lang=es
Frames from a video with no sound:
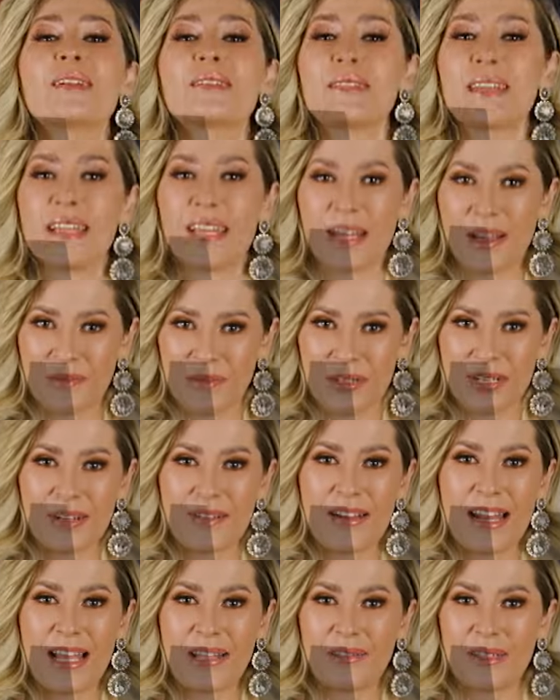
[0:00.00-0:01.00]
pero seguiremos
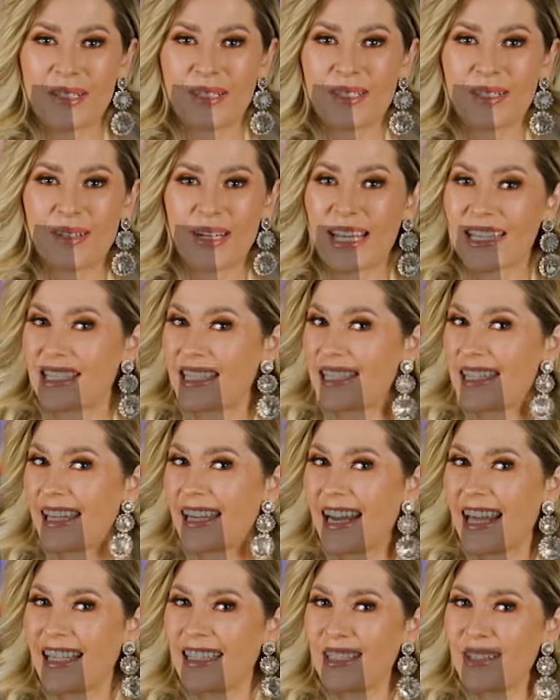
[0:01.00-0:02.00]
revelando historias y
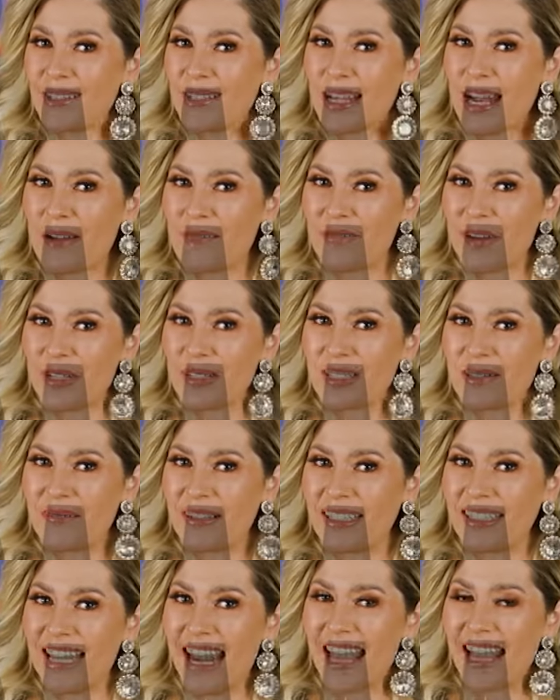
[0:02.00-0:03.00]
secretos en la
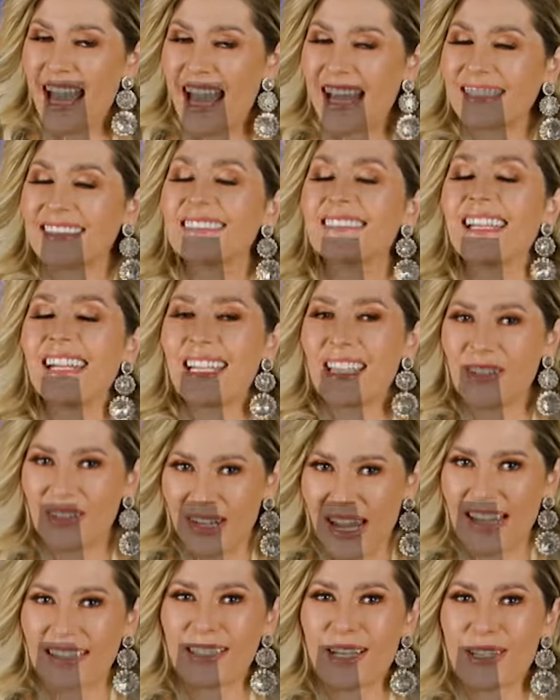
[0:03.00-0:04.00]
próxima entrega de Regional